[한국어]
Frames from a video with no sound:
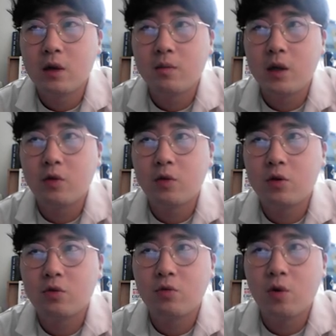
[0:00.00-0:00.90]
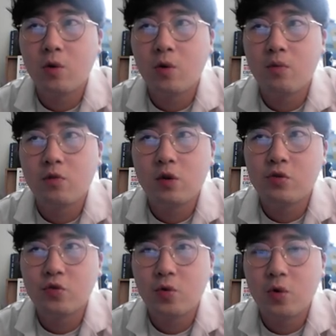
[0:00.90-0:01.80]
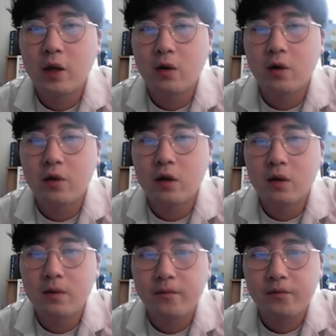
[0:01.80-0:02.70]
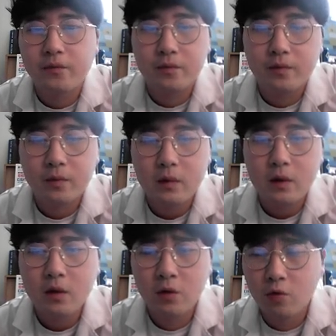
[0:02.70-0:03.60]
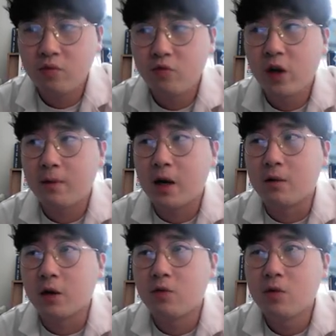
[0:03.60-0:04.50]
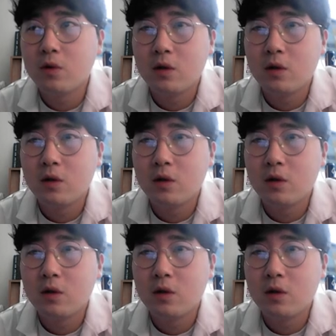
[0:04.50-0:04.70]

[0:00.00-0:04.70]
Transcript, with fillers: 비료를 주고 물을 주고 하는 것은 농부의 마음이고,